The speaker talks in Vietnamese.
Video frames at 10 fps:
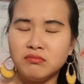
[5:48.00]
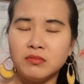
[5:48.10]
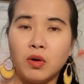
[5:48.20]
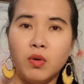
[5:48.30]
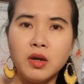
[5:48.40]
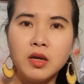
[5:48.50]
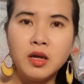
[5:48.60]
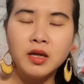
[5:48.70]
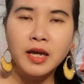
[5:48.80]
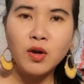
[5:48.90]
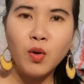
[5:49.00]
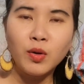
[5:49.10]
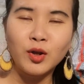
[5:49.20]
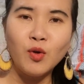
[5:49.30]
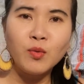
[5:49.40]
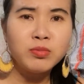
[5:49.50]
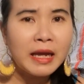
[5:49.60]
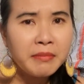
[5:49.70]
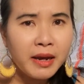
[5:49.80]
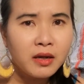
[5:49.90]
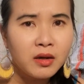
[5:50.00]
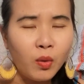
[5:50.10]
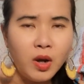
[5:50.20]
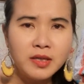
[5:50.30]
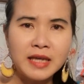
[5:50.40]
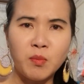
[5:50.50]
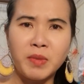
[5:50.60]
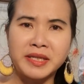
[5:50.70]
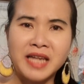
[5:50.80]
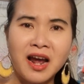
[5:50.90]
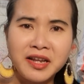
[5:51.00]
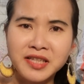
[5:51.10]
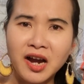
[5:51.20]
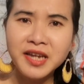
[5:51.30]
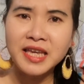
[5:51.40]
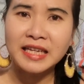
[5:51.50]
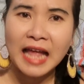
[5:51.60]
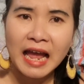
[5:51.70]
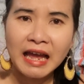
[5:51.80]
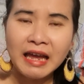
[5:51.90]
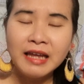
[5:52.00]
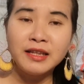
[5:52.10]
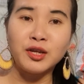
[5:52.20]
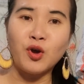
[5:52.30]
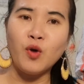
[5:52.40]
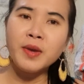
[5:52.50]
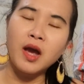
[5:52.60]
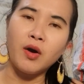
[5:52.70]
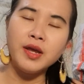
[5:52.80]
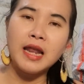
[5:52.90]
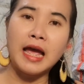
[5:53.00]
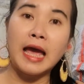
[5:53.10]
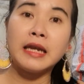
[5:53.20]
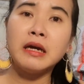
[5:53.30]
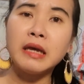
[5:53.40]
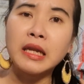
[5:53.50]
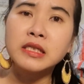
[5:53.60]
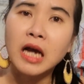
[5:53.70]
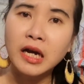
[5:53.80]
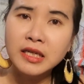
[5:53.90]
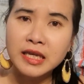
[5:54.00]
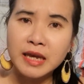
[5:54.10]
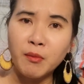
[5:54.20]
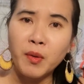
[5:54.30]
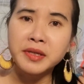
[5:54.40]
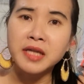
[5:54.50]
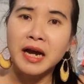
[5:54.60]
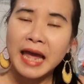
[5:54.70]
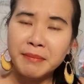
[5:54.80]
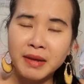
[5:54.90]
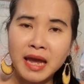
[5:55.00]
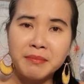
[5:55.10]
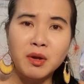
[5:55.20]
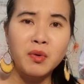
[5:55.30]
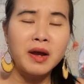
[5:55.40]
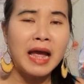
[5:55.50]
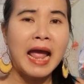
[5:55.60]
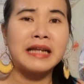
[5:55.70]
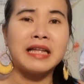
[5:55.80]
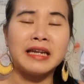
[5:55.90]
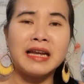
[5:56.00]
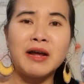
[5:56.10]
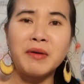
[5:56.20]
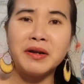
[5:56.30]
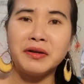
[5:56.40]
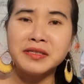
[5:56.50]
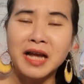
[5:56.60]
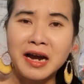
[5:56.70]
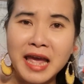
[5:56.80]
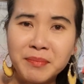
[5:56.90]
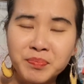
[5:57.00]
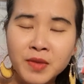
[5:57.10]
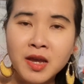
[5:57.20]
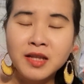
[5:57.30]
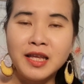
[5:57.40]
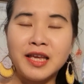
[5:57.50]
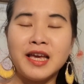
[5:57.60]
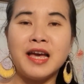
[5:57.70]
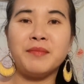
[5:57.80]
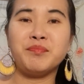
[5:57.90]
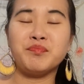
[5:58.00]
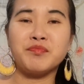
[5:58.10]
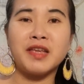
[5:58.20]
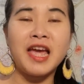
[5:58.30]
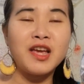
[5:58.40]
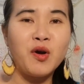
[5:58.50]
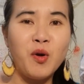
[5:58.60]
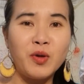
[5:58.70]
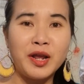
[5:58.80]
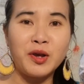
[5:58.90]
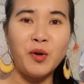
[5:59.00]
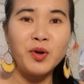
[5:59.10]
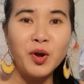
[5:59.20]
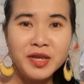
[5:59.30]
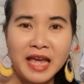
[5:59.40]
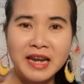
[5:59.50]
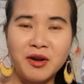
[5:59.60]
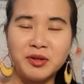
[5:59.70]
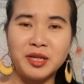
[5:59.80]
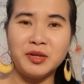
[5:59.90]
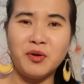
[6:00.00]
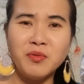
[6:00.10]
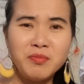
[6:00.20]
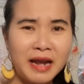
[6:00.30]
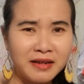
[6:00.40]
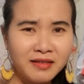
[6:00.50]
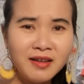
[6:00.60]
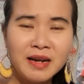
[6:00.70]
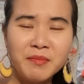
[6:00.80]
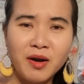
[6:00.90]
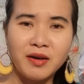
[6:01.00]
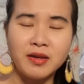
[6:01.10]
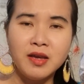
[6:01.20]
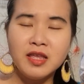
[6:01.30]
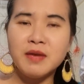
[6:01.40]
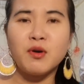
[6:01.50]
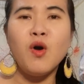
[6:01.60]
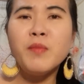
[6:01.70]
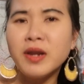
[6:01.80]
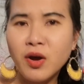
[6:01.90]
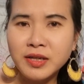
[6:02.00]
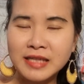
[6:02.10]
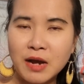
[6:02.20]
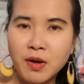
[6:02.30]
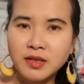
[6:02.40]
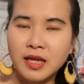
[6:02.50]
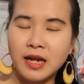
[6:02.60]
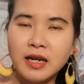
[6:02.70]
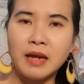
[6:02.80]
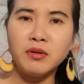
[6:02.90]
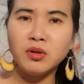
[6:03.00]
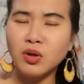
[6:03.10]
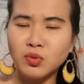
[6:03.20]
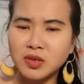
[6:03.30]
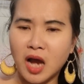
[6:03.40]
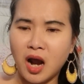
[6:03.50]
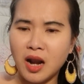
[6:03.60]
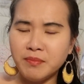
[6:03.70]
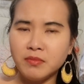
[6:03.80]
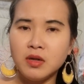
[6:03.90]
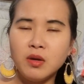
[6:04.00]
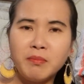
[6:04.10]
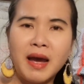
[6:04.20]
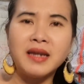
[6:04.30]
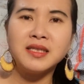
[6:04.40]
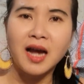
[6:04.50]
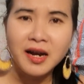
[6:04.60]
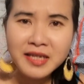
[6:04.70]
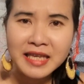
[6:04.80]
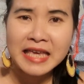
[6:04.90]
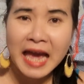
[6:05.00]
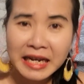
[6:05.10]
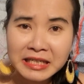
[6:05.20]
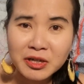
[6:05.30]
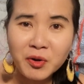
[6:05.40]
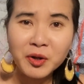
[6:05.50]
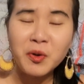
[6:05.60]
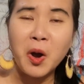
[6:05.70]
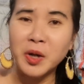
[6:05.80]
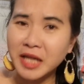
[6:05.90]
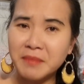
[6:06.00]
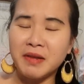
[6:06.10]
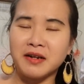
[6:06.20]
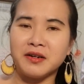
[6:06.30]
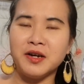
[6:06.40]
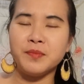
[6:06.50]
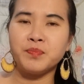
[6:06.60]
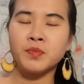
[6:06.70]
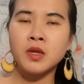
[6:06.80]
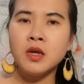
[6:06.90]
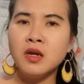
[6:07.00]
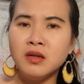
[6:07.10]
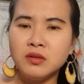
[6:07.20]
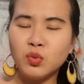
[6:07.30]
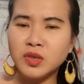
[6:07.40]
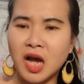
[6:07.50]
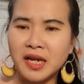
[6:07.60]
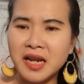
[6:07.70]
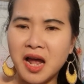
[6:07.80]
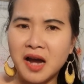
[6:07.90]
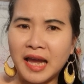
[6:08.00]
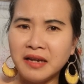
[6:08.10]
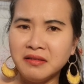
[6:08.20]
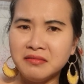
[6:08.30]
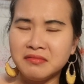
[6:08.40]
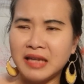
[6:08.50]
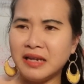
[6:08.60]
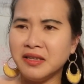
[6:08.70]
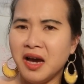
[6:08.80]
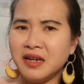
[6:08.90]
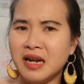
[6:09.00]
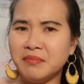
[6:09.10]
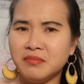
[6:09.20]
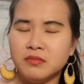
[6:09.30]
ủa cái cô này cô cũng thắc mắc ủa chồng mình sợ là sợ cái gì ta thì cổ mới hỏi là anh ơi anh sợ gì vậy bộ anh sợ em hả em đâu có ăn thịt anh đâu anh đừng có sợ em thì um, cái cô này cổ nói vậy rồi thì cũng đang tức lắm rồi nhưng mà cổ không biết nói gì sao hết thì nãy nói thôi tôi sợ lắm mà anh sợ gì vậy anh cô này cô hỏi thêm lần nữa tôi sợ cái lờ cắn cắn chết lắm